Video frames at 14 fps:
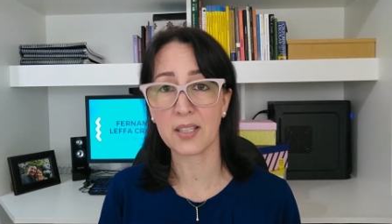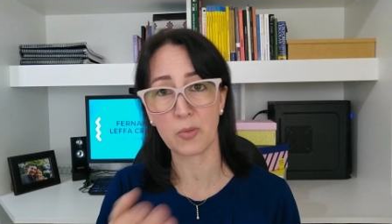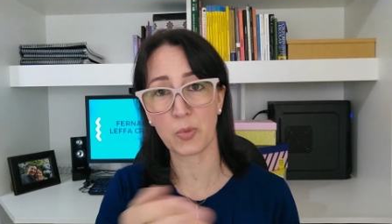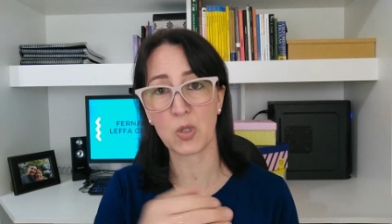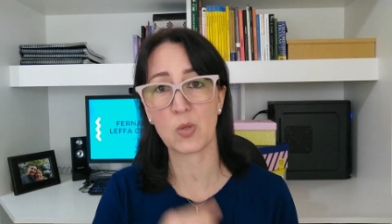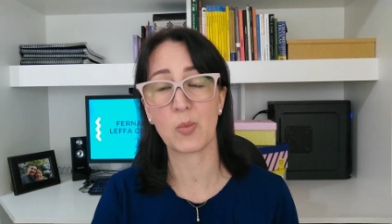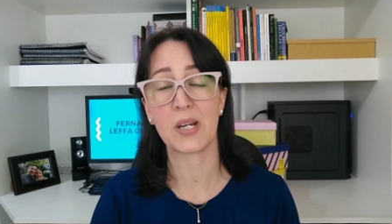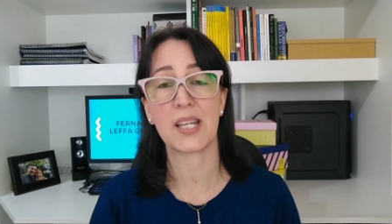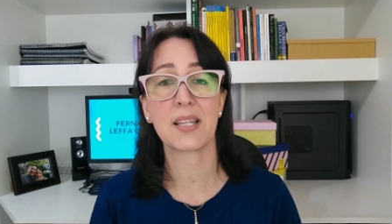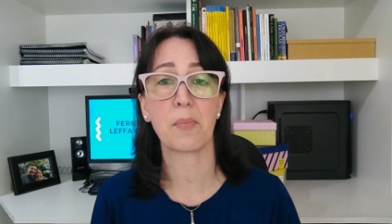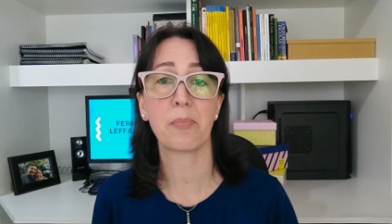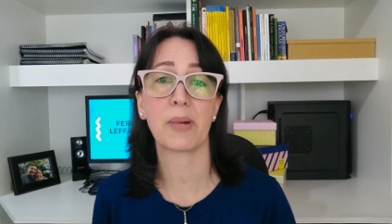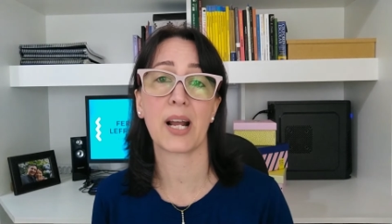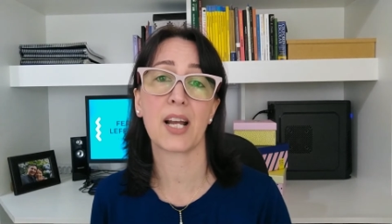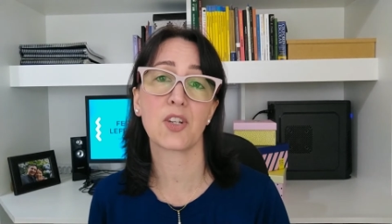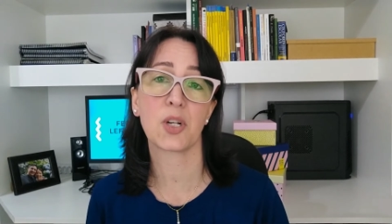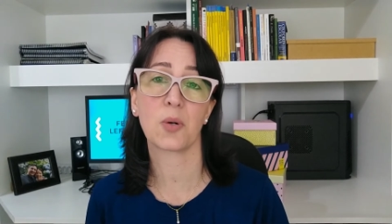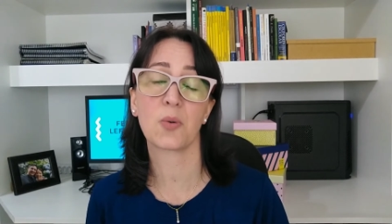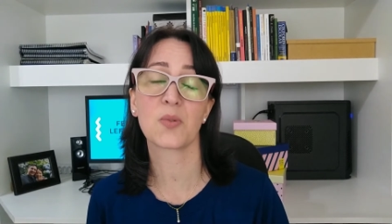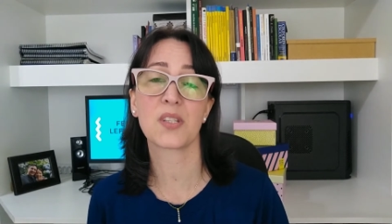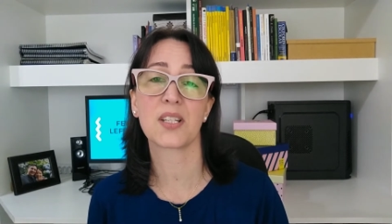que possibilita a prática
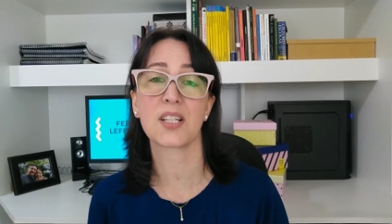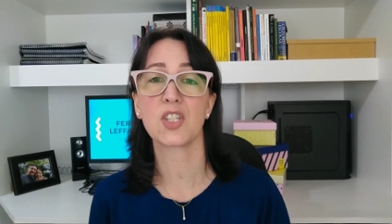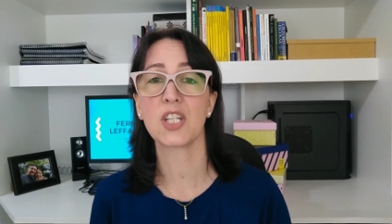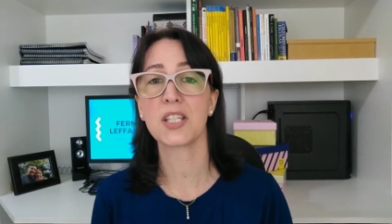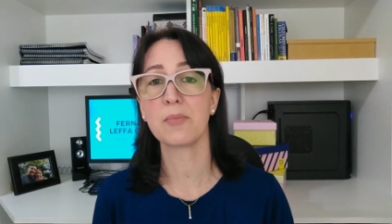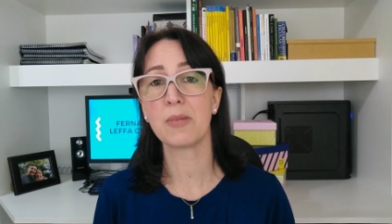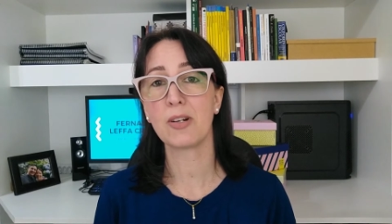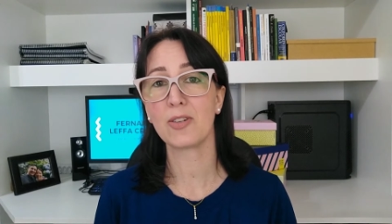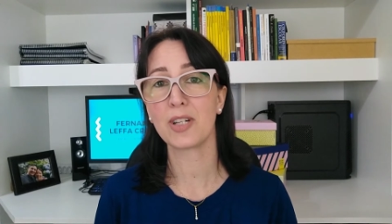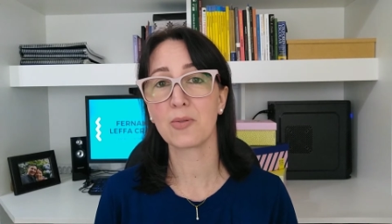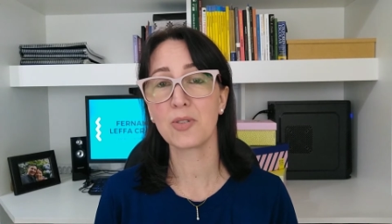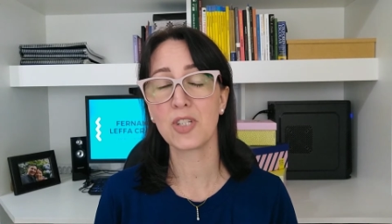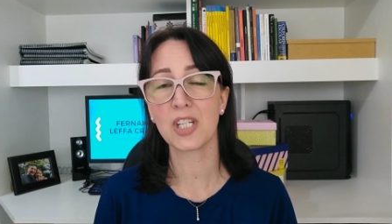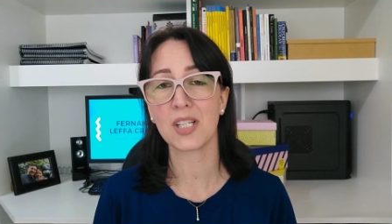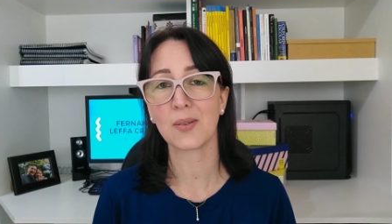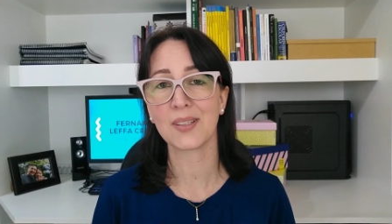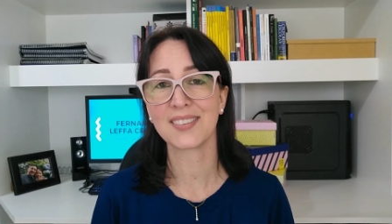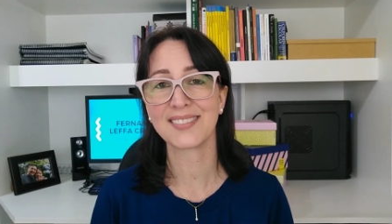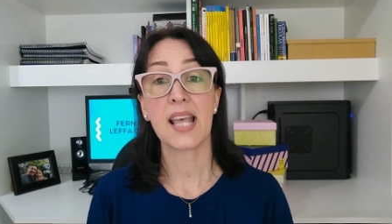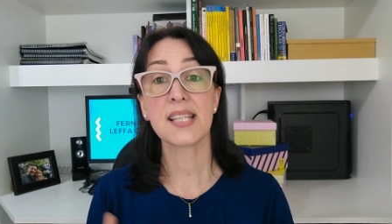constante e da melhoria contínua.